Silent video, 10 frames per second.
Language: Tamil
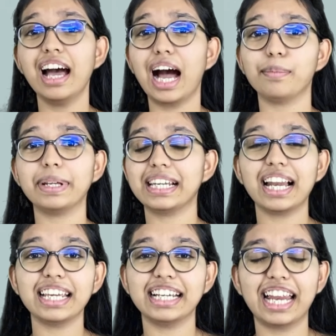
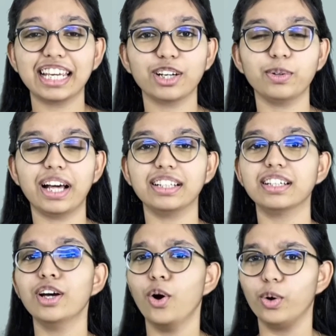அப்படின்லாம் நினைக்க கூடாது
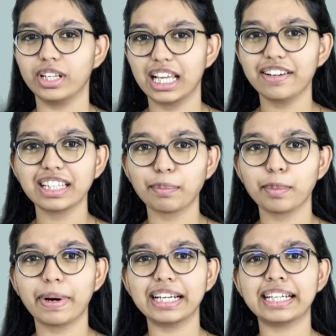ஒரு தடவை தப்பு
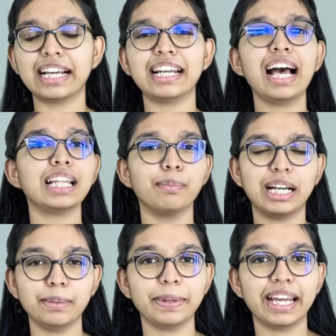பண்ணிட்டீங்கன்னா அதை
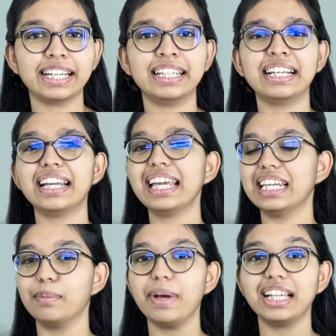மன்னிப்பு கேட்டீங்கன்னா
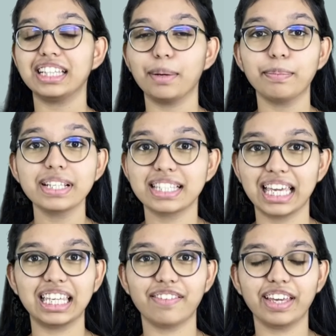இனிமே அந்த தப்பை
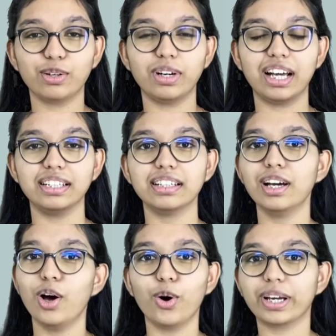செய்யவே கூடாது
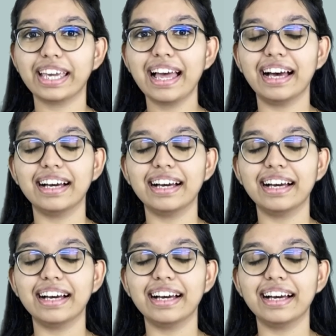ஓகேயா